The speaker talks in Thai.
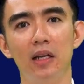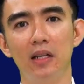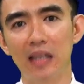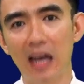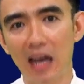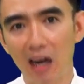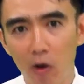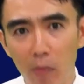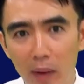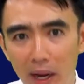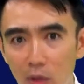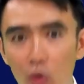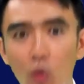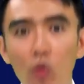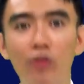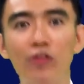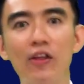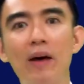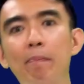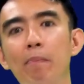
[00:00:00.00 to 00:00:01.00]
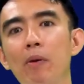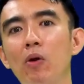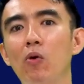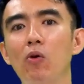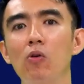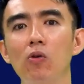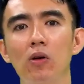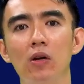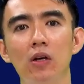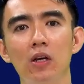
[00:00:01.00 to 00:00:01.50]
ถ้าเรามาดูดซับพระอ
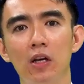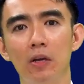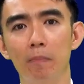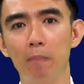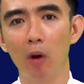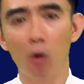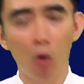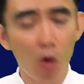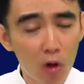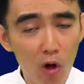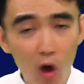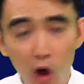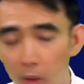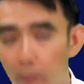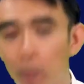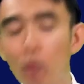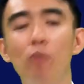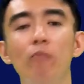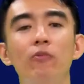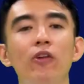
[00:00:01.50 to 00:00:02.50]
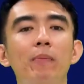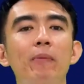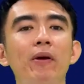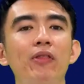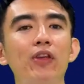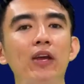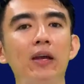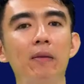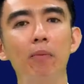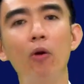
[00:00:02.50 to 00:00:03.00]
งค์ครอบคลุมสรรพ
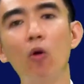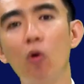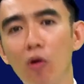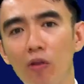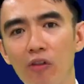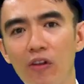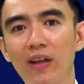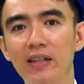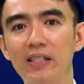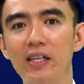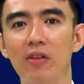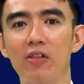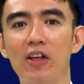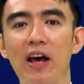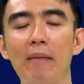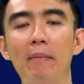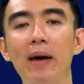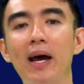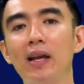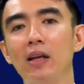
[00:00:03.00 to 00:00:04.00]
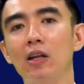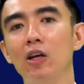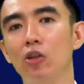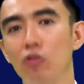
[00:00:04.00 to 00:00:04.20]
สิ่งพระองค์จะสามารถ